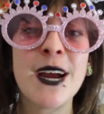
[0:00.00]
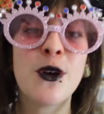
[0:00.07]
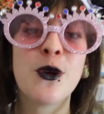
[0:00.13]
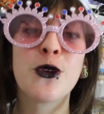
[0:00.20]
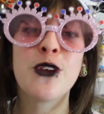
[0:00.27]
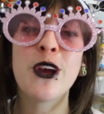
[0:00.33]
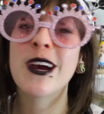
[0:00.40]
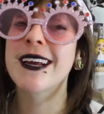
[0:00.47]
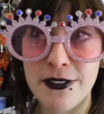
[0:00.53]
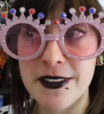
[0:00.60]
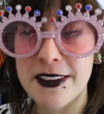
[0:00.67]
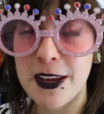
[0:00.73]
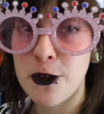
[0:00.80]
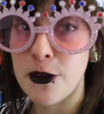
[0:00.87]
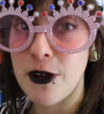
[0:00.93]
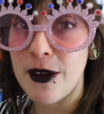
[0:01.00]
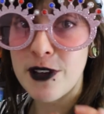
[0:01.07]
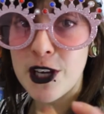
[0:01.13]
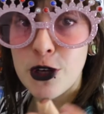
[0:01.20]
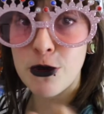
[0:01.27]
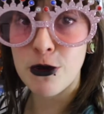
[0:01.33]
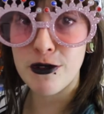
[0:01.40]
L'auteur fait ça
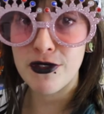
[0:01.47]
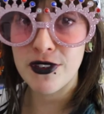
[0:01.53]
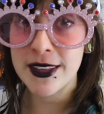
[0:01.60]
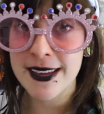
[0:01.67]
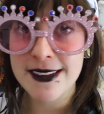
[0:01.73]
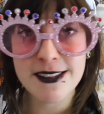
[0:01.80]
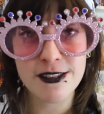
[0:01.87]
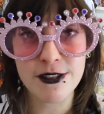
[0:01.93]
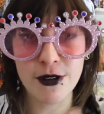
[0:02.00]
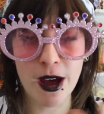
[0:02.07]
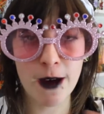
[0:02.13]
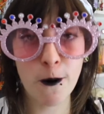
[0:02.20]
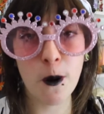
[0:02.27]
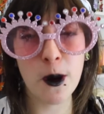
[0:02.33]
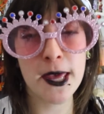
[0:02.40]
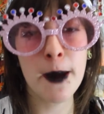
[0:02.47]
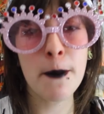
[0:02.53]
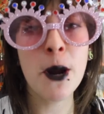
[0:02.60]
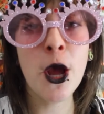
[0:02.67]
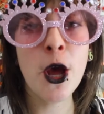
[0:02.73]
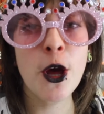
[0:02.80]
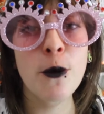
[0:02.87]
avec une finesse
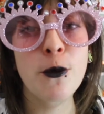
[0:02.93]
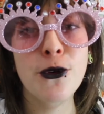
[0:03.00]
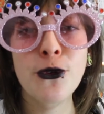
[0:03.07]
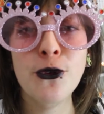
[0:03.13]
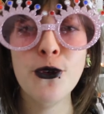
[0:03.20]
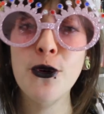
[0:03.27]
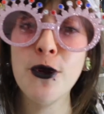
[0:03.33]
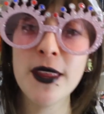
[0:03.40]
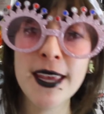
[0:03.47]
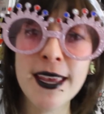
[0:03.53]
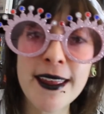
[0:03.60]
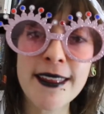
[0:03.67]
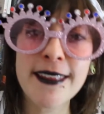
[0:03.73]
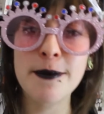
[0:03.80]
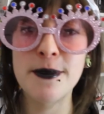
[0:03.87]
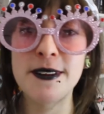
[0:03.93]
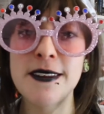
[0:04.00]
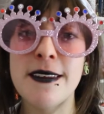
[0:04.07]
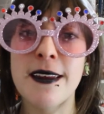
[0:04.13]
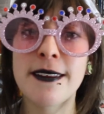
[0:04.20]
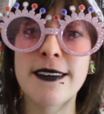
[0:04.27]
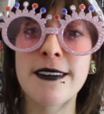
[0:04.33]
incroyable pour nous donner des
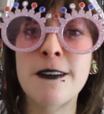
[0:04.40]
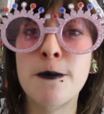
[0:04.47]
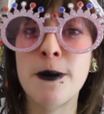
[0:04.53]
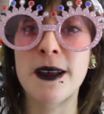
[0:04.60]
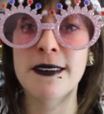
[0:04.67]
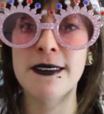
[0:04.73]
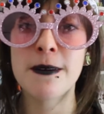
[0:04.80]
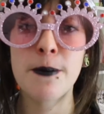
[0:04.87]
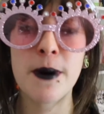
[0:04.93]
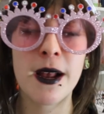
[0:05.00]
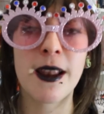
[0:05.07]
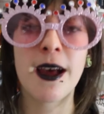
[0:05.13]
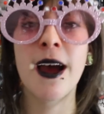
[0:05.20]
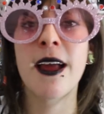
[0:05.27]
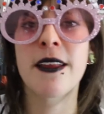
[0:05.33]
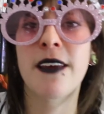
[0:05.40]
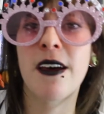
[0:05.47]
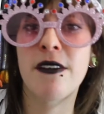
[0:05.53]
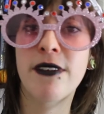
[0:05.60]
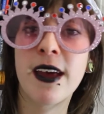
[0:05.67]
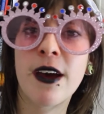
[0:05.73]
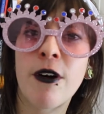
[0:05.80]
petits indices par-ci par-là à
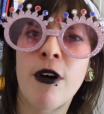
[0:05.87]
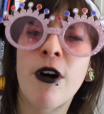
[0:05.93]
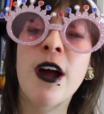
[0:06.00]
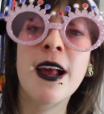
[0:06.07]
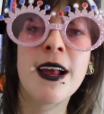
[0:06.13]
travers euh,